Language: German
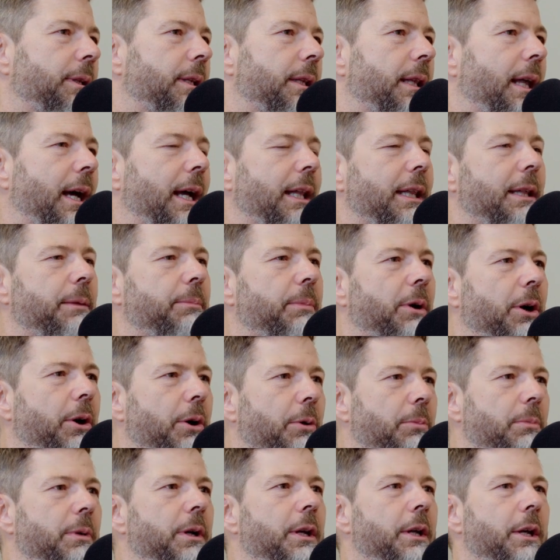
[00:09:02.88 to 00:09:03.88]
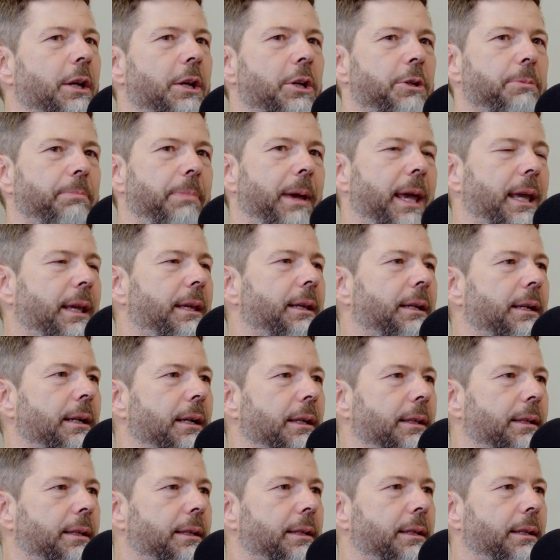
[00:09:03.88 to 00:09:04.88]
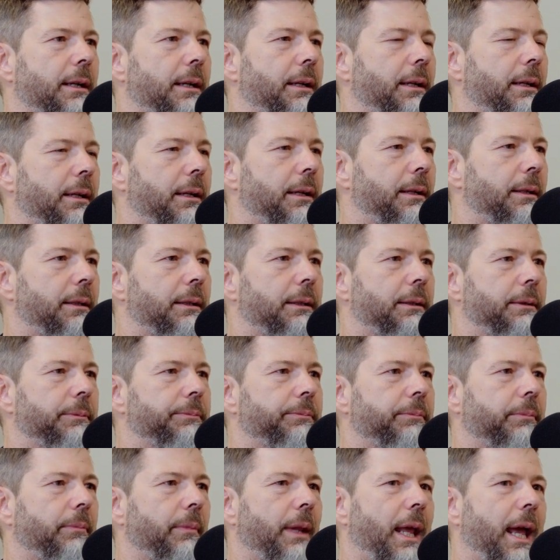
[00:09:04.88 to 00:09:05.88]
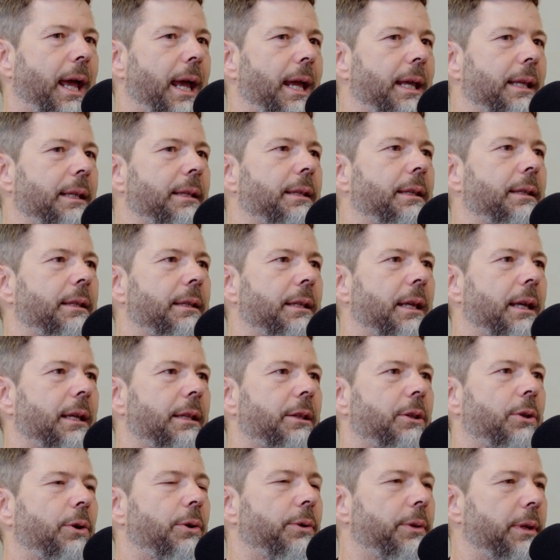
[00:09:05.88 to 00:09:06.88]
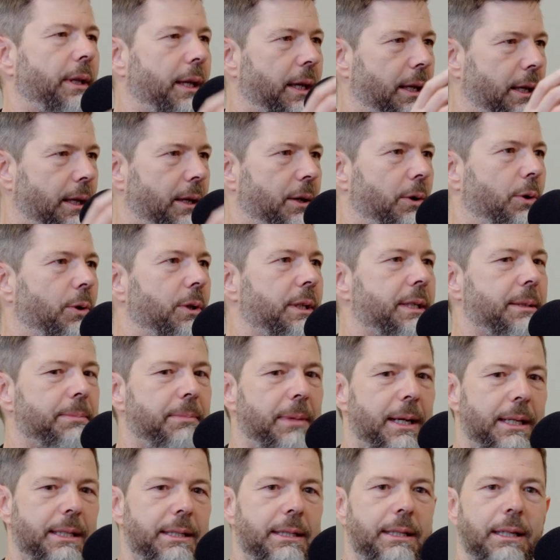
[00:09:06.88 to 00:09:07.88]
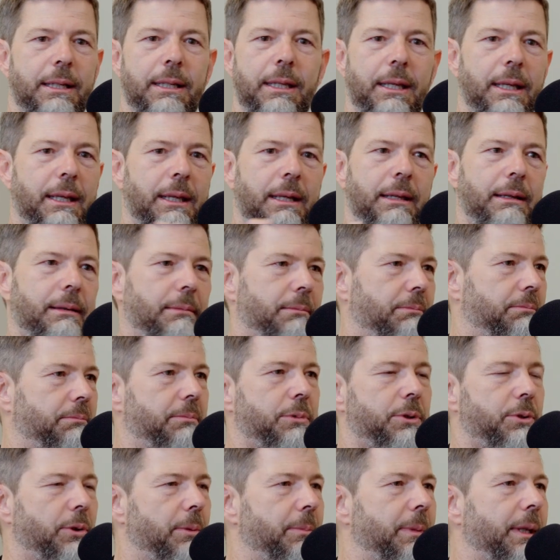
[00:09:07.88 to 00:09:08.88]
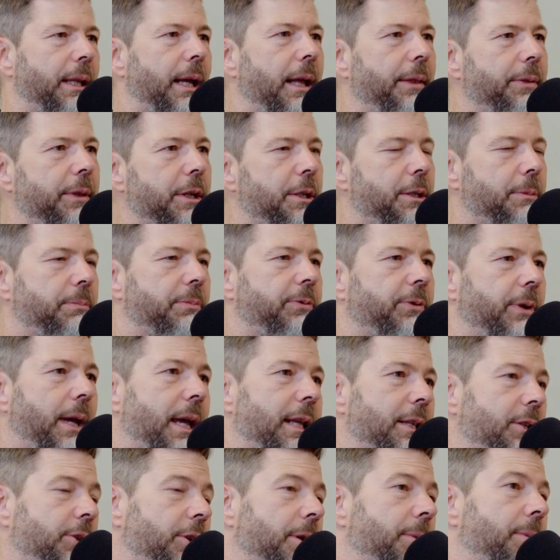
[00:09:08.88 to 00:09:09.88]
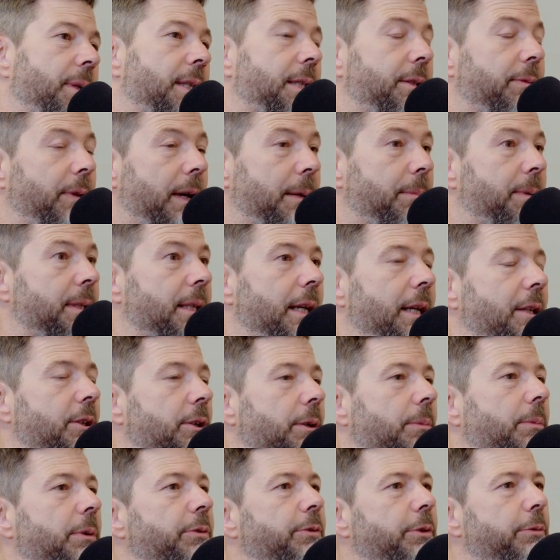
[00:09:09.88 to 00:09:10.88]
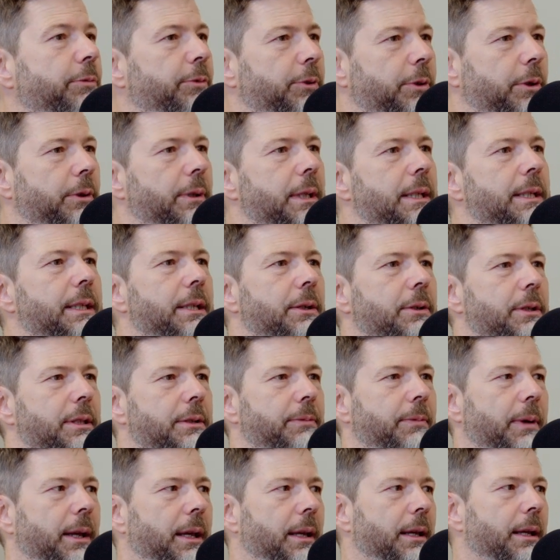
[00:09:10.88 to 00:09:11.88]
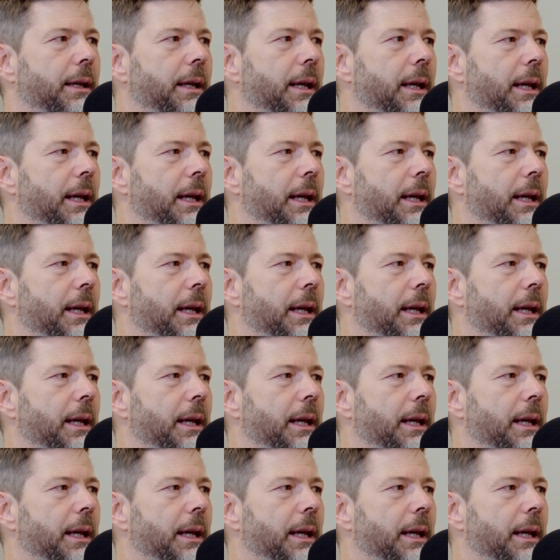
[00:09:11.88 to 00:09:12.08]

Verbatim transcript: oder Nadelbaum speichert ähm, eine äh, Tonne Holzmasse, die so umeinander ist, 1,2 bis 1,5 Tonnen CO2.